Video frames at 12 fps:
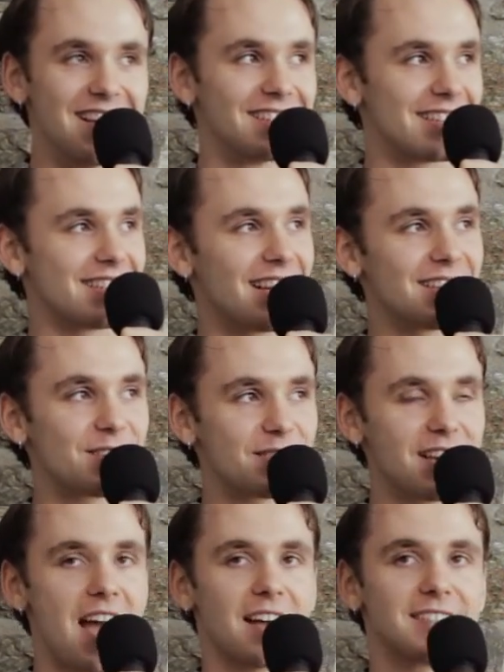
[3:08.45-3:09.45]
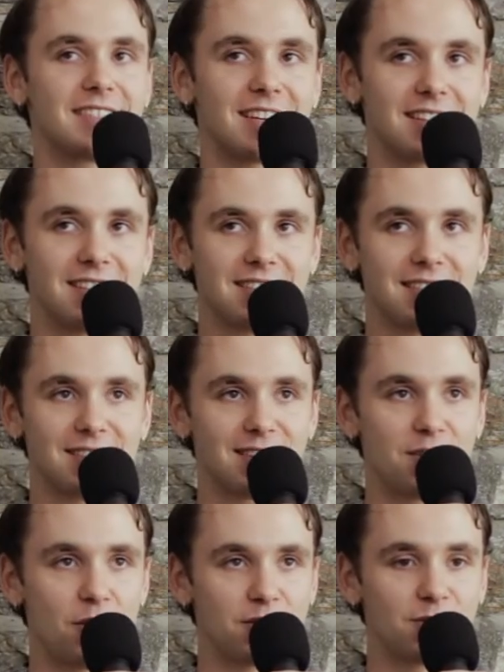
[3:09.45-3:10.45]
Das ist halt so die 80er-Kiste
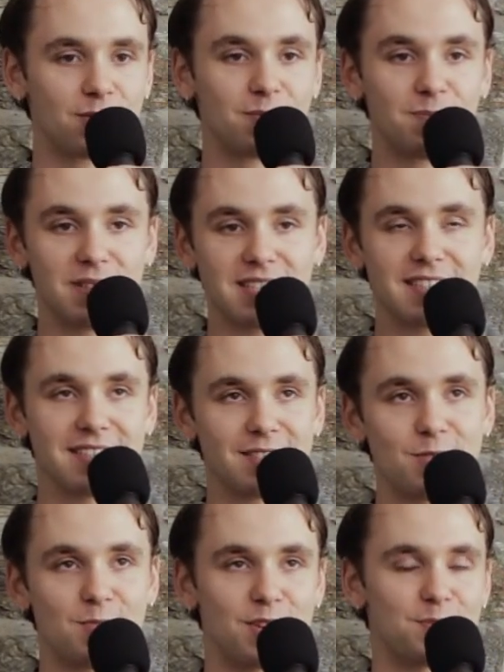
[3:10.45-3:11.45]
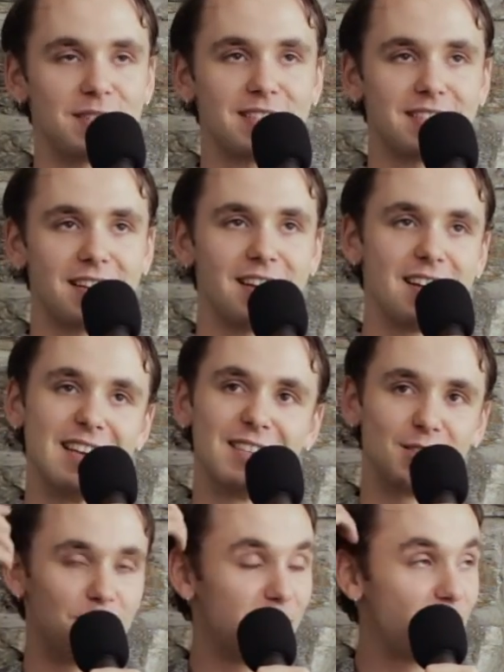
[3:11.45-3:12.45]
noch so ein bisschen überspitzter,
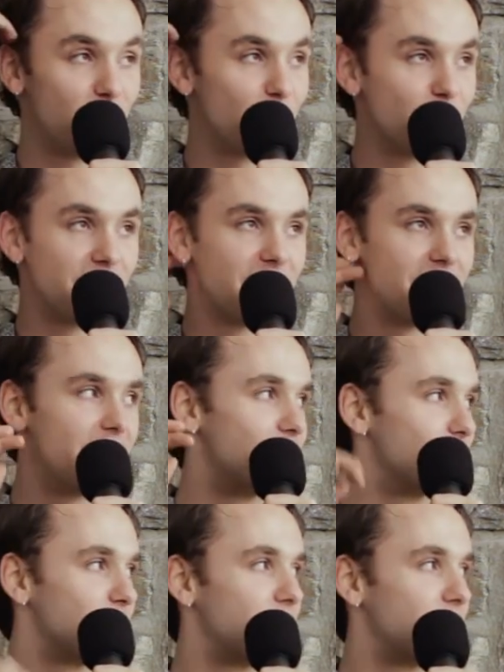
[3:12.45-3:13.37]
so mit Foguhila und